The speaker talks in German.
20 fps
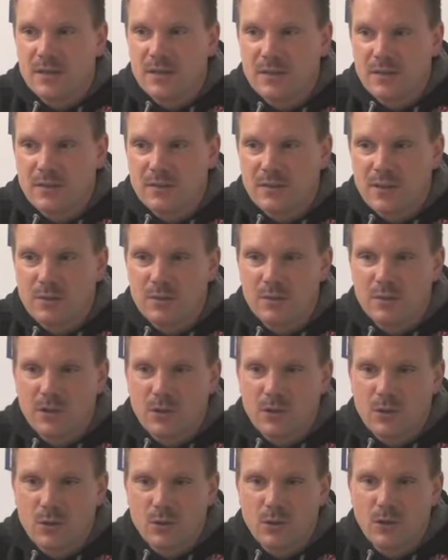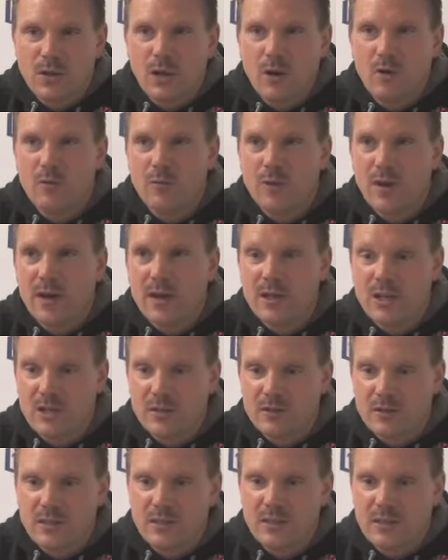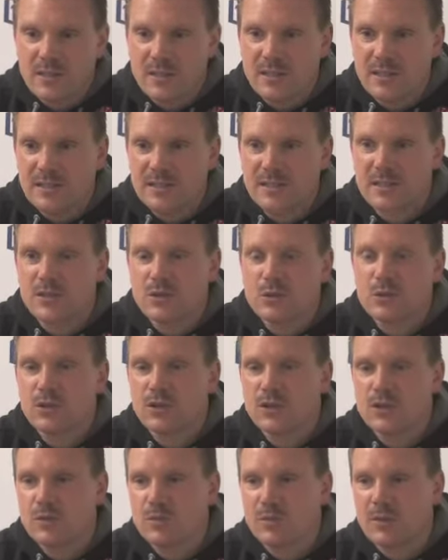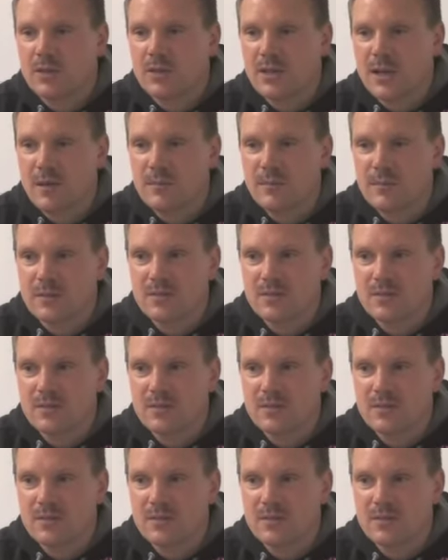dass wir mit einer höheren Laufbereitschaft in diese letzte Zone gespielt haben,